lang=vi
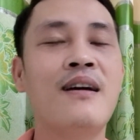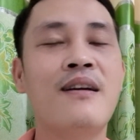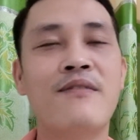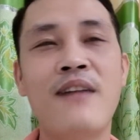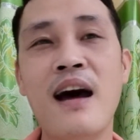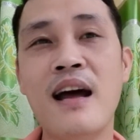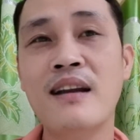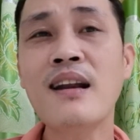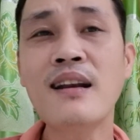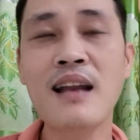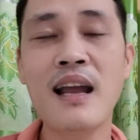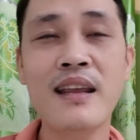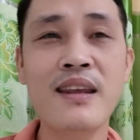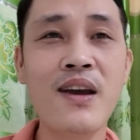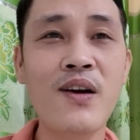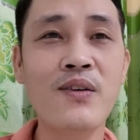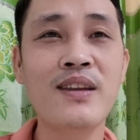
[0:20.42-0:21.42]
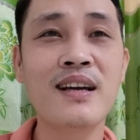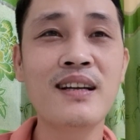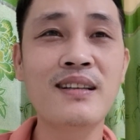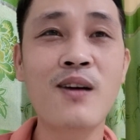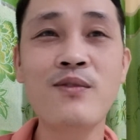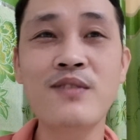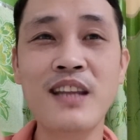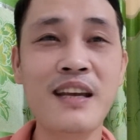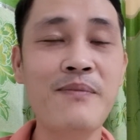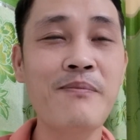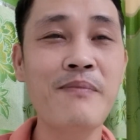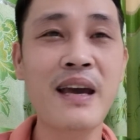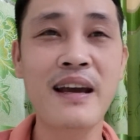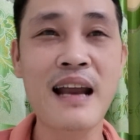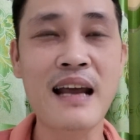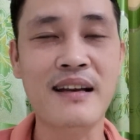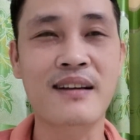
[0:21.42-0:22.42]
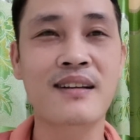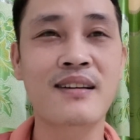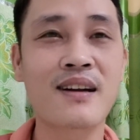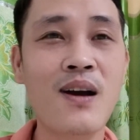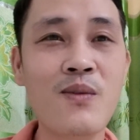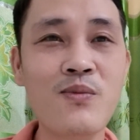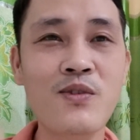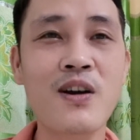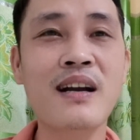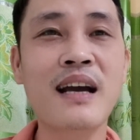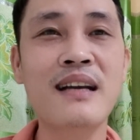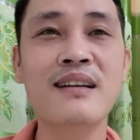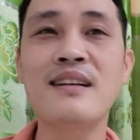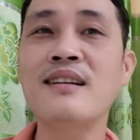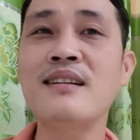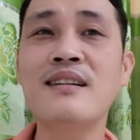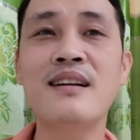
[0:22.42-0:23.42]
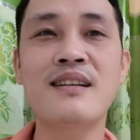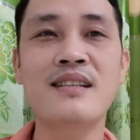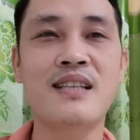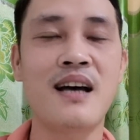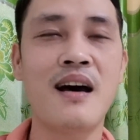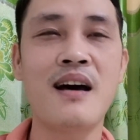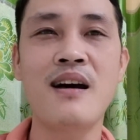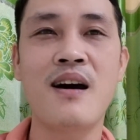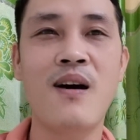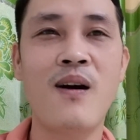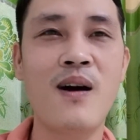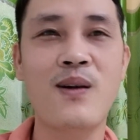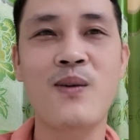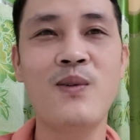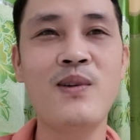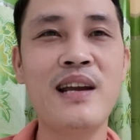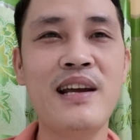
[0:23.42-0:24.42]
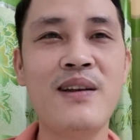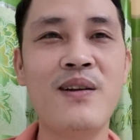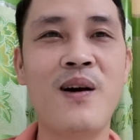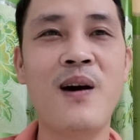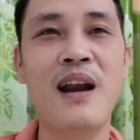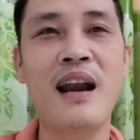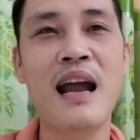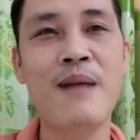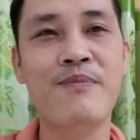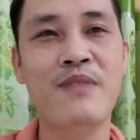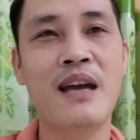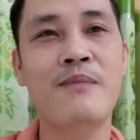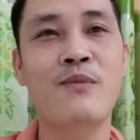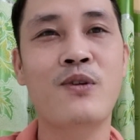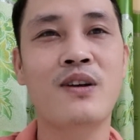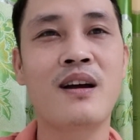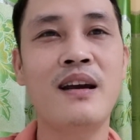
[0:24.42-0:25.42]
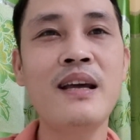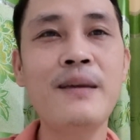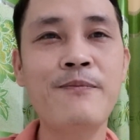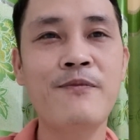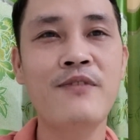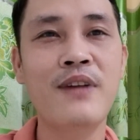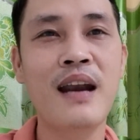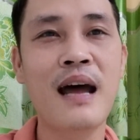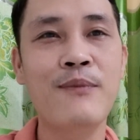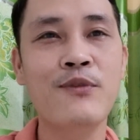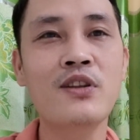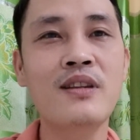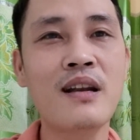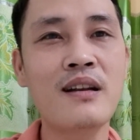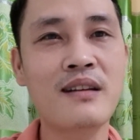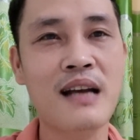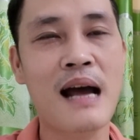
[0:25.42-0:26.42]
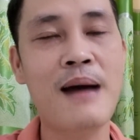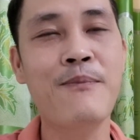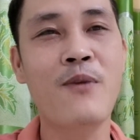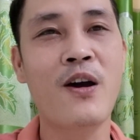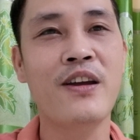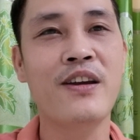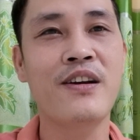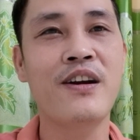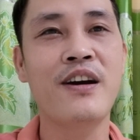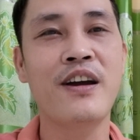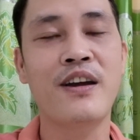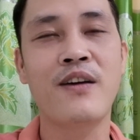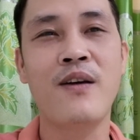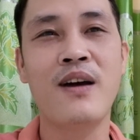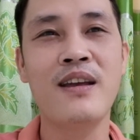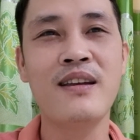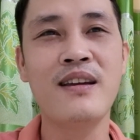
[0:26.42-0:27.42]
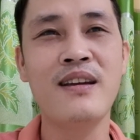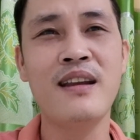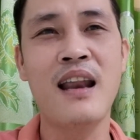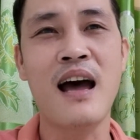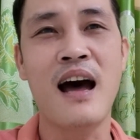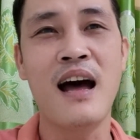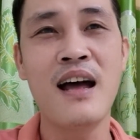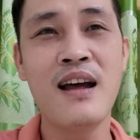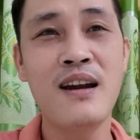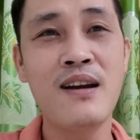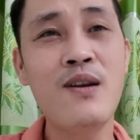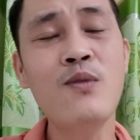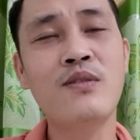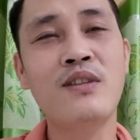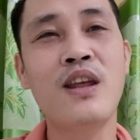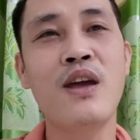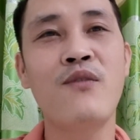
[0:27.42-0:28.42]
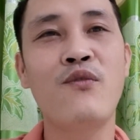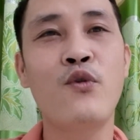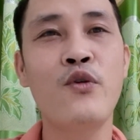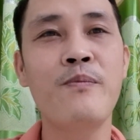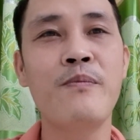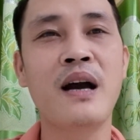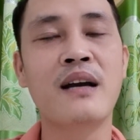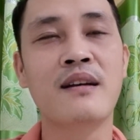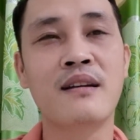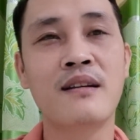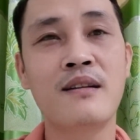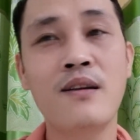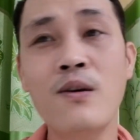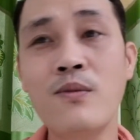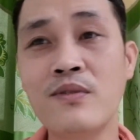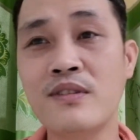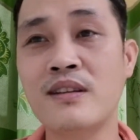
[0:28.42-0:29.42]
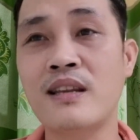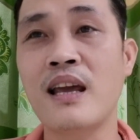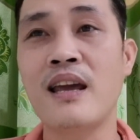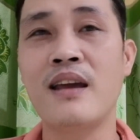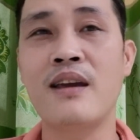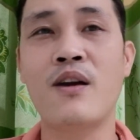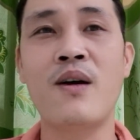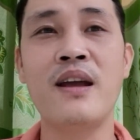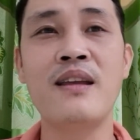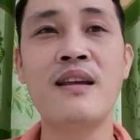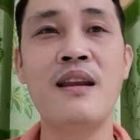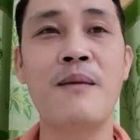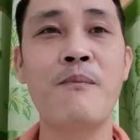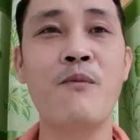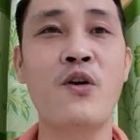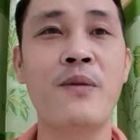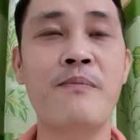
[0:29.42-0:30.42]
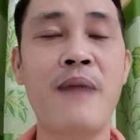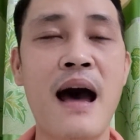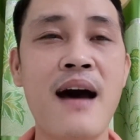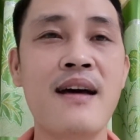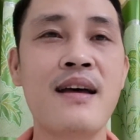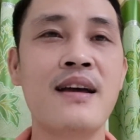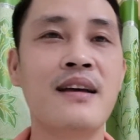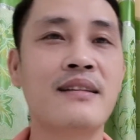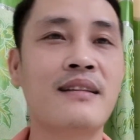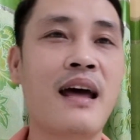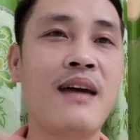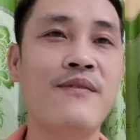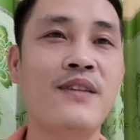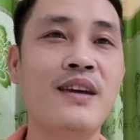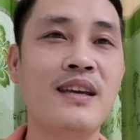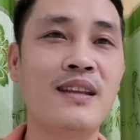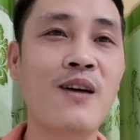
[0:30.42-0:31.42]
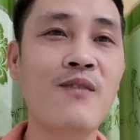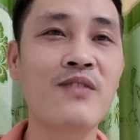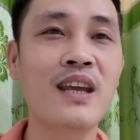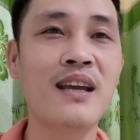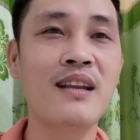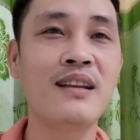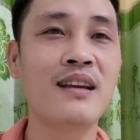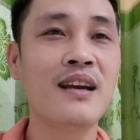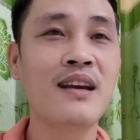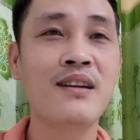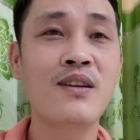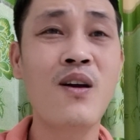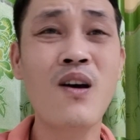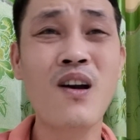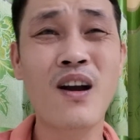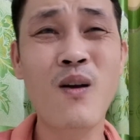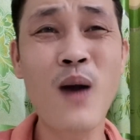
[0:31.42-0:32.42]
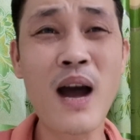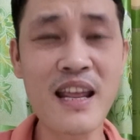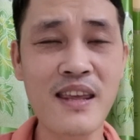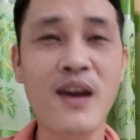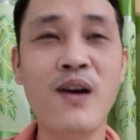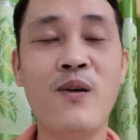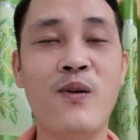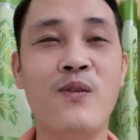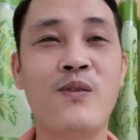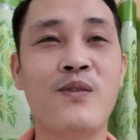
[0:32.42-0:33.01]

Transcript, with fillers: và rất là nhiều những thông tin bịa đặt không có căn cứ cơ sở họ cũng lên họ làm thành một clip và làm cho tất cả mọi người gọi như là lúc thì vui mừng lúc thì gọi như là buồn bã tại vì thông tin nó quá nhiều